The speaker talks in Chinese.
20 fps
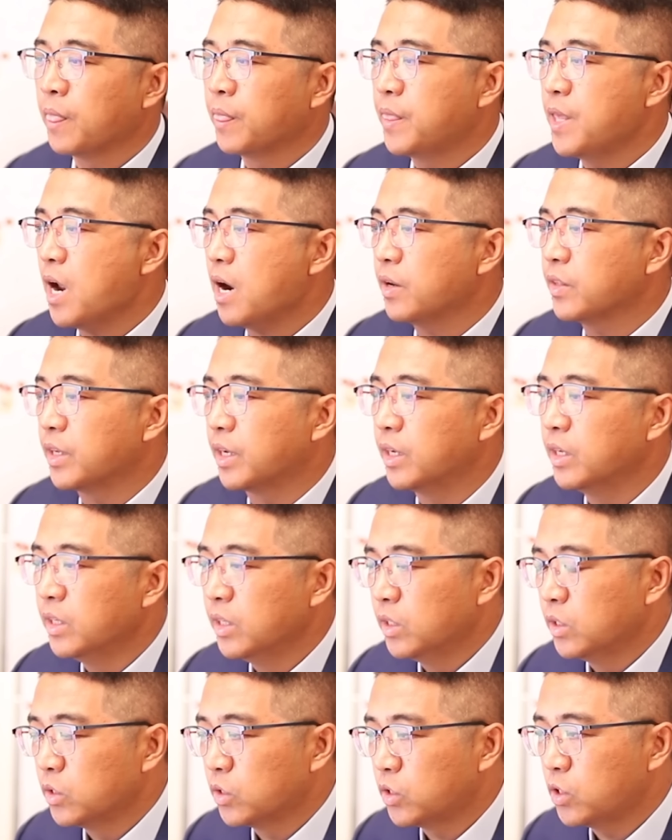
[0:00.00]
第二呢？
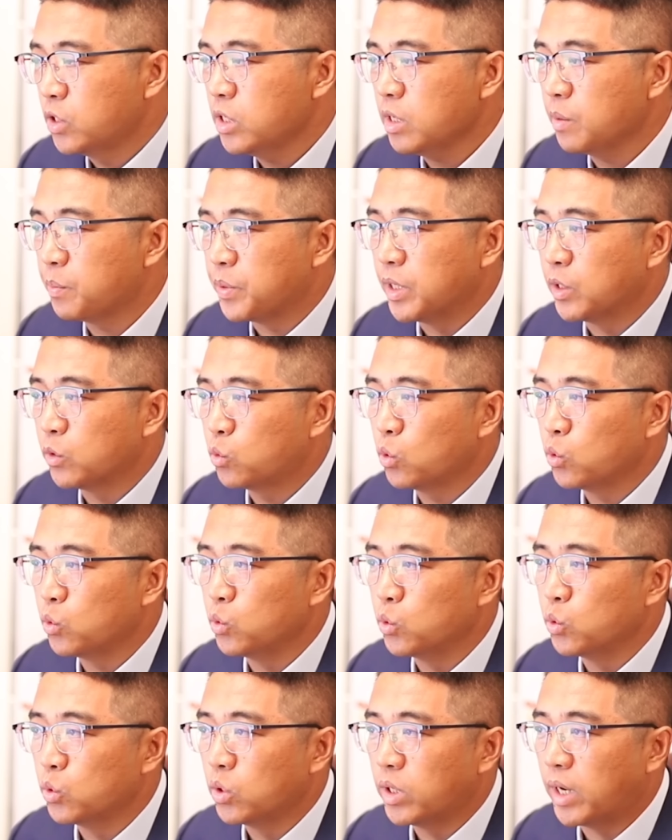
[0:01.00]
特别对
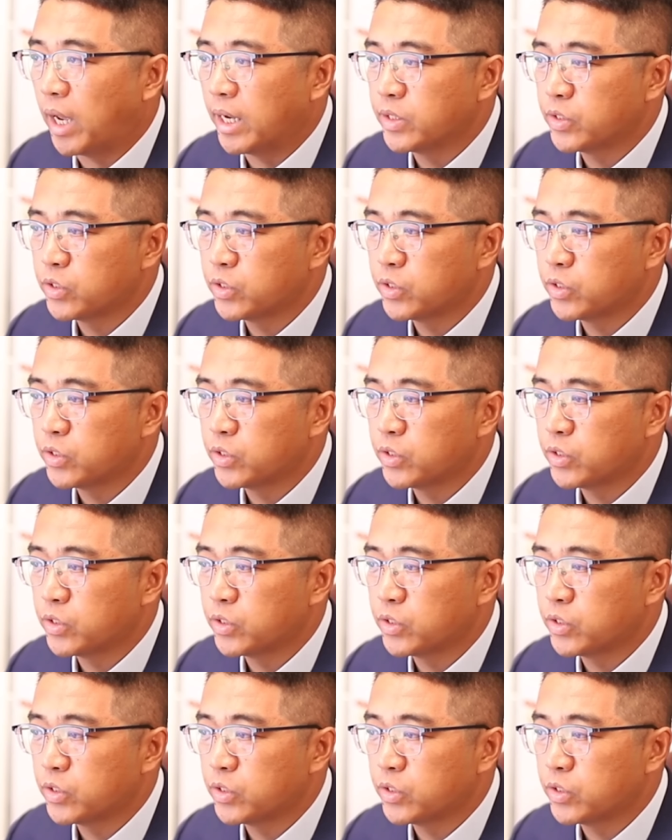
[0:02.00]
于来